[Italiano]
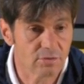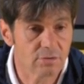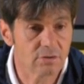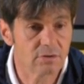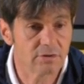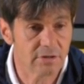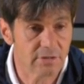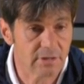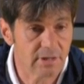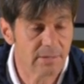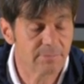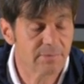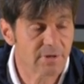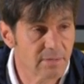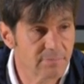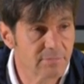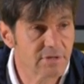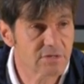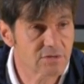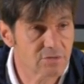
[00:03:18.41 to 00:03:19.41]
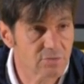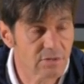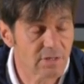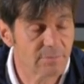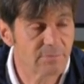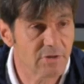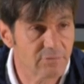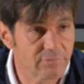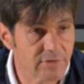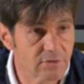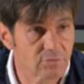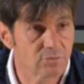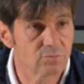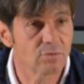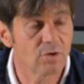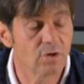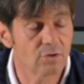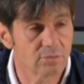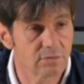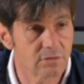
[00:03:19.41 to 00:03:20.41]
noi la prima mezz'ora abbiamo fatto un
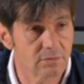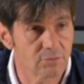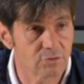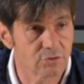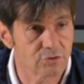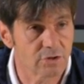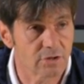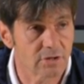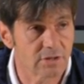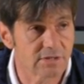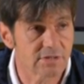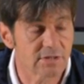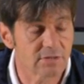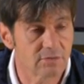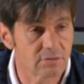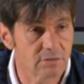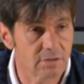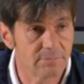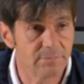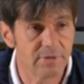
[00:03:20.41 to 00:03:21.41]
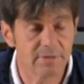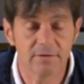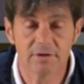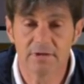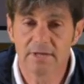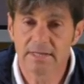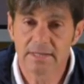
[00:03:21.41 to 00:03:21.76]
ottimo gioco, il secondo, abbiamo,